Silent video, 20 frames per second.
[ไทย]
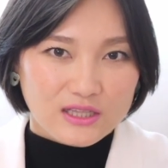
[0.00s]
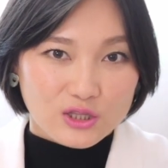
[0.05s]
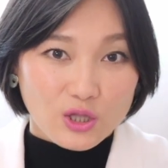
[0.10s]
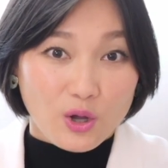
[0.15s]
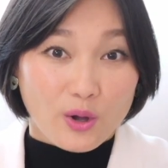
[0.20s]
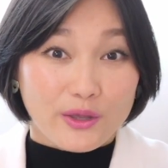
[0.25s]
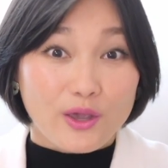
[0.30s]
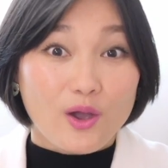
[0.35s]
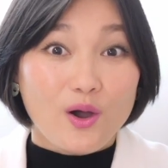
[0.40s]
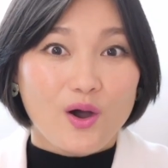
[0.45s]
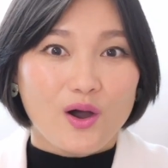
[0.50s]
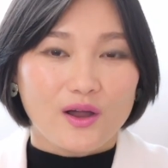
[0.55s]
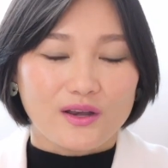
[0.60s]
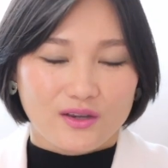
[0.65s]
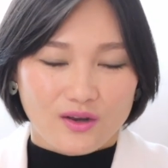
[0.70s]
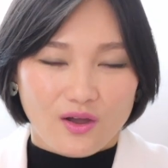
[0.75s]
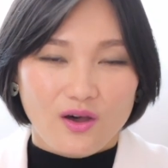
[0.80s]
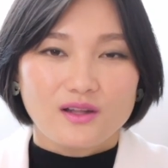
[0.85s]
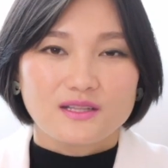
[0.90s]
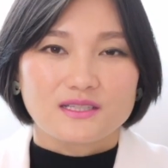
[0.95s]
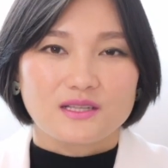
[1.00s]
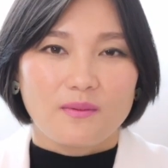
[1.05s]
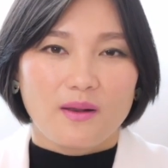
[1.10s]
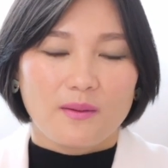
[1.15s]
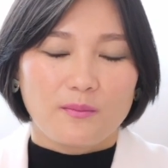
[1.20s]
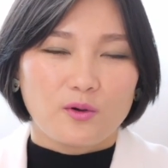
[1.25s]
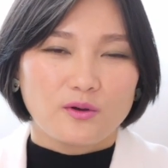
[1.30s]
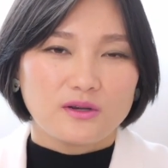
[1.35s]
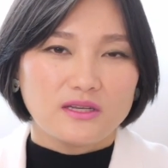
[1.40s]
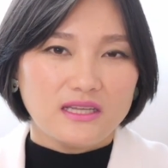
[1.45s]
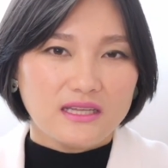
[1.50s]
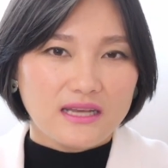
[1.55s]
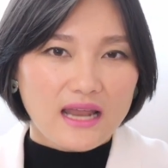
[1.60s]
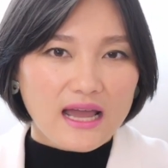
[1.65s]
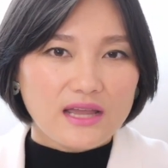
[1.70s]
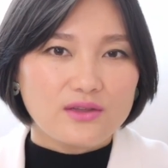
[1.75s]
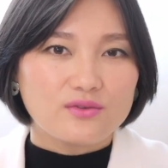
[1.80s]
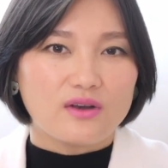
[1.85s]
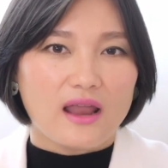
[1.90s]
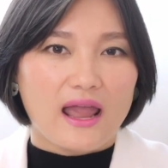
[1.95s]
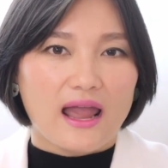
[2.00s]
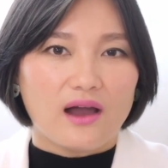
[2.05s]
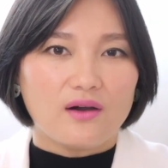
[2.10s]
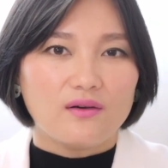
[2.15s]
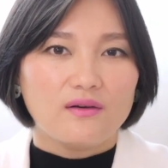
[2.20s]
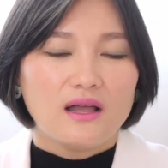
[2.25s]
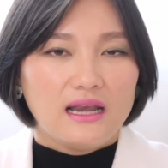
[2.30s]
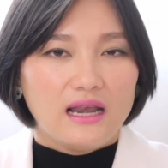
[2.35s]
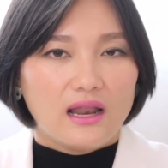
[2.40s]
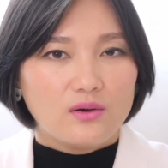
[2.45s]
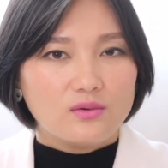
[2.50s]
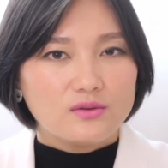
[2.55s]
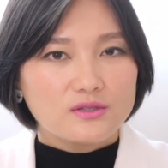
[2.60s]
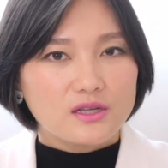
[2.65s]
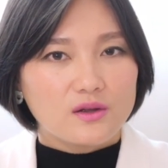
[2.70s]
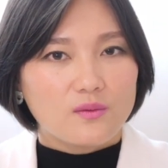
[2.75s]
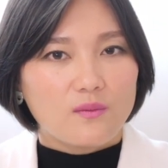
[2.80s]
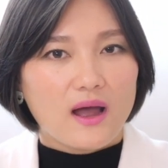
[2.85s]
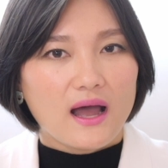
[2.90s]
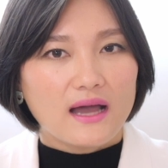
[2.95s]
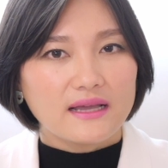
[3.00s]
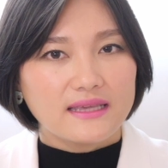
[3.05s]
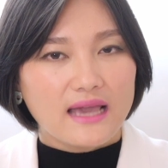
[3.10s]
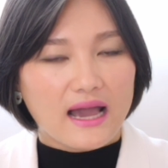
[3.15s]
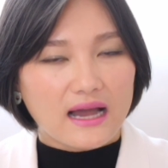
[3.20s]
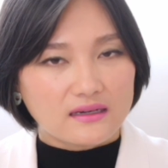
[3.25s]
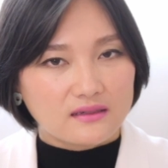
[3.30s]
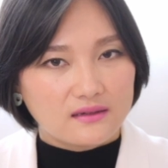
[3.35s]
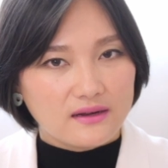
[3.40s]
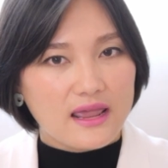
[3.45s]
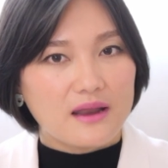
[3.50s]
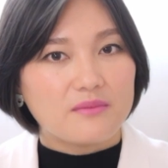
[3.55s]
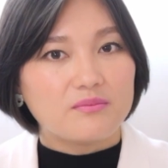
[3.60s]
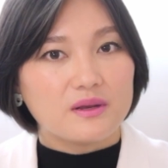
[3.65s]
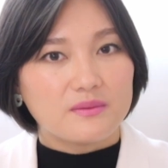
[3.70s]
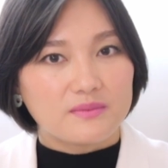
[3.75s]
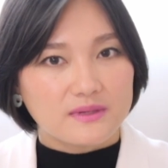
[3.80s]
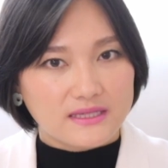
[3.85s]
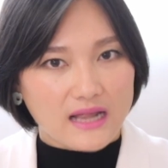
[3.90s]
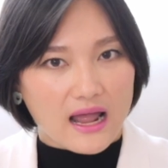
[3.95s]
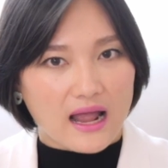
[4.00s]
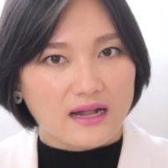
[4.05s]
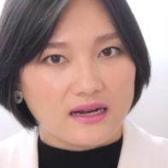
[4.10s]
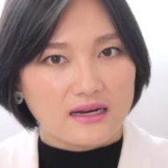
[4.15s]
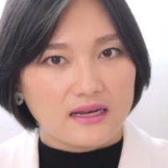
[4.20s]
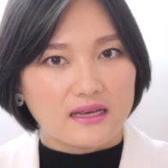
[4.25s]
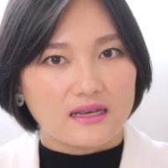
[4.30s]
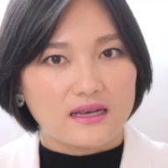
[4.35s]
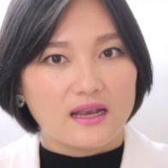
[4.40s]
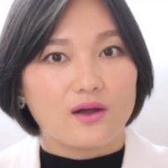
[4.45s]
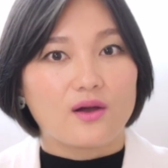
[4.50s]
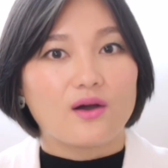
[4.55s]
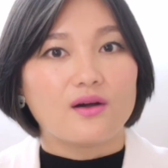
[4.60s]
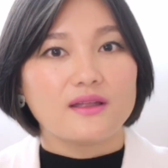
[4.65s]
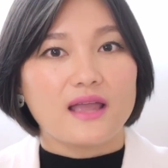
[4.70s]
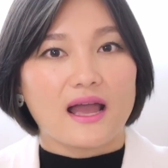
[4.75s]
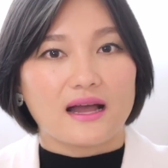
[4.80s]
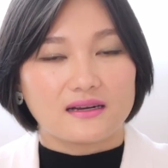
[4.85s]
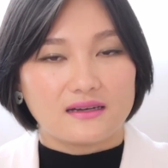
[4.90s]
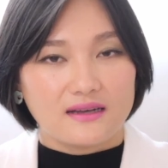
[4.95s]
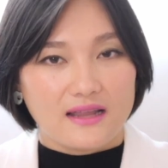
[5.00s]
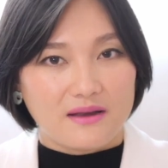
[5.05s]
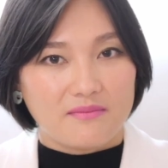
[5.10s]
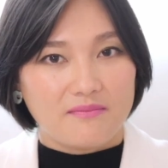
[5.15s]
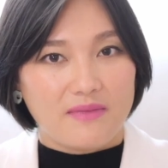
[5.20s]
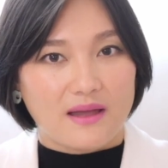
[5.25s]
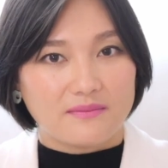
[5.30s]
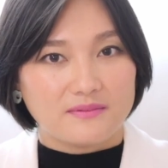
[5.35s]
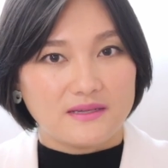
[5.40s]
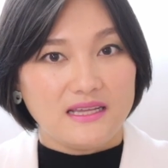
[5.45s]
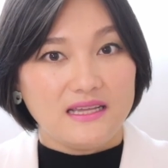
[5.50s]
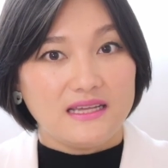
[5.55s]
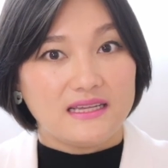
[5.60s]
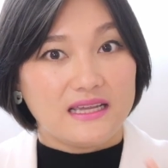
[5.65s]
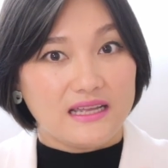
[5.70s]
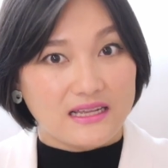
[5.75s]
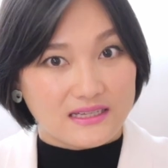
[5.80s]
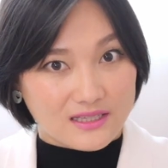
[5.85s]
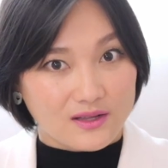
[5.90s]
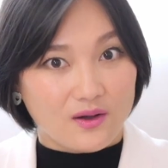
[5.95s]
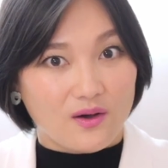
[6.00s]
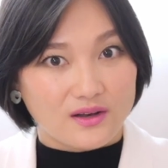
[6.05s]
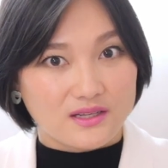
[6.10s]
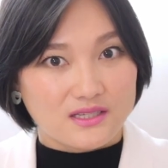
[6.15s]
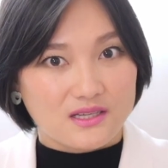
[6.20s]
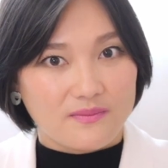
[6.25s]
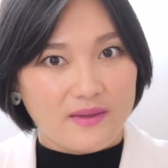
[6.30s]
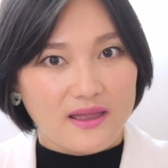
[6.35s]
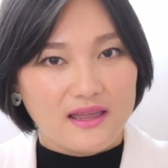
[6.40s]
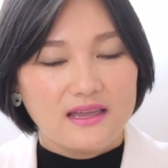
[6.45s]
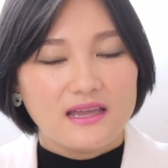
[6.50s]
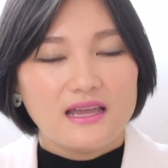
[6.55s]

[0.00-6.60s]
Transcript: ต่อยอดเนาะสำหรับคนที่ได้อยู่แล้ว แล้วรู้สึกว่าอยากเรียนเป็นภาษาอังกฤษ แล้วก็อยากเรียนแบบที่กี่สอนใช่ไหม